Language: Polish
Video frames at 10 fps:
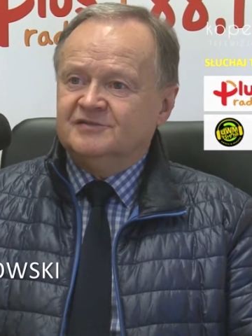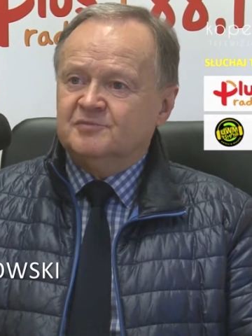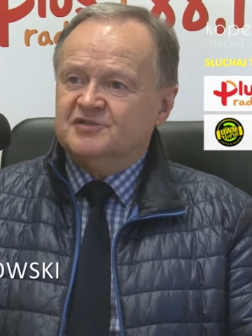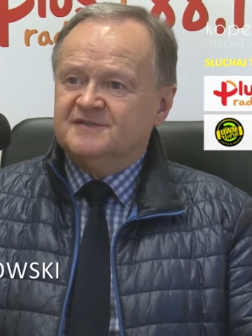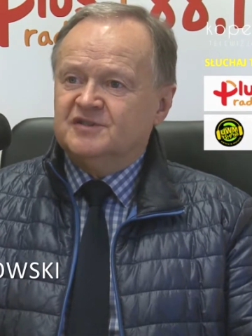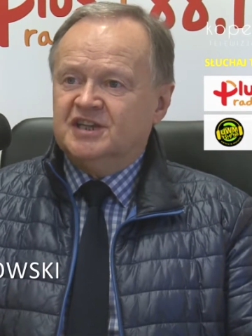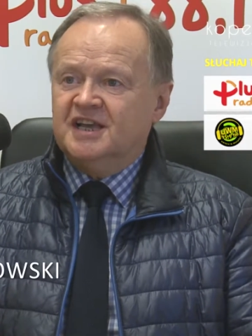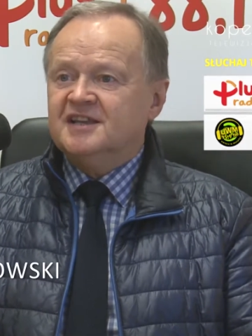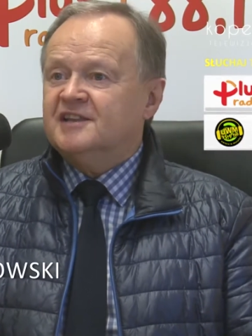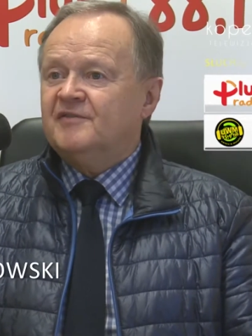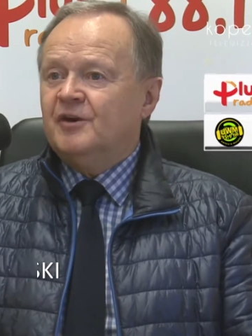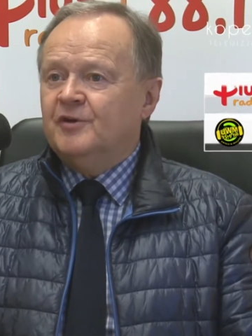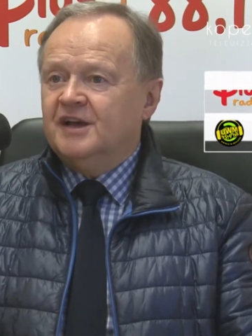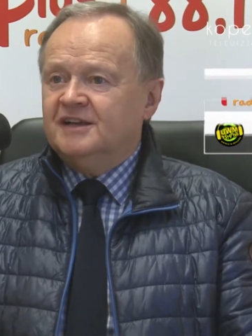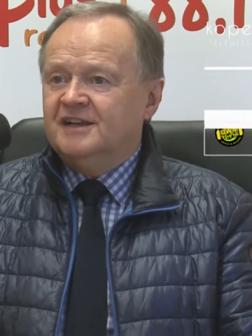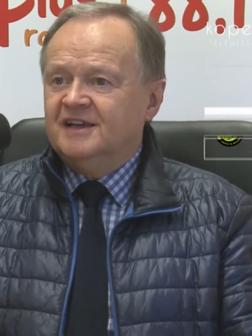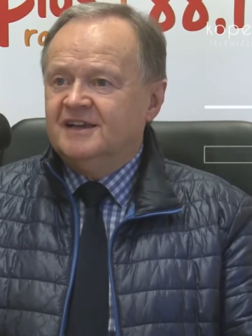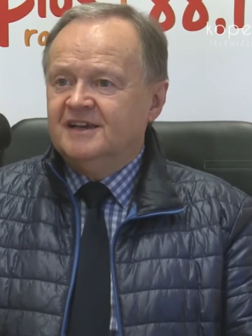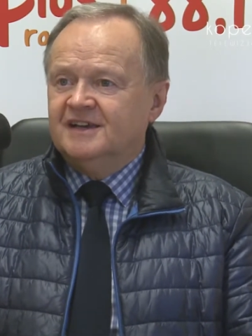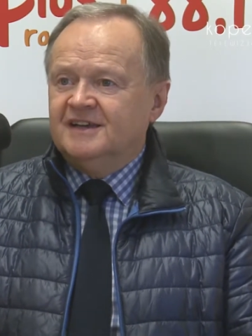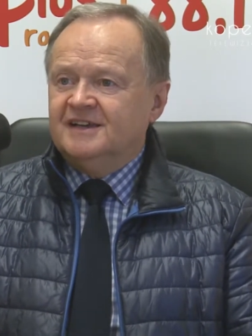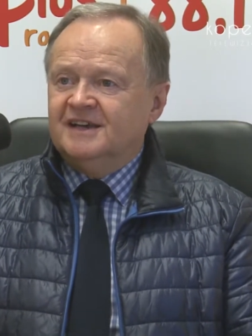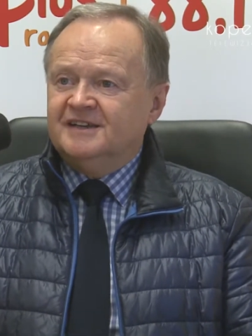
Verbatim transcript: to przyzwyczajenie trwało jak naj jak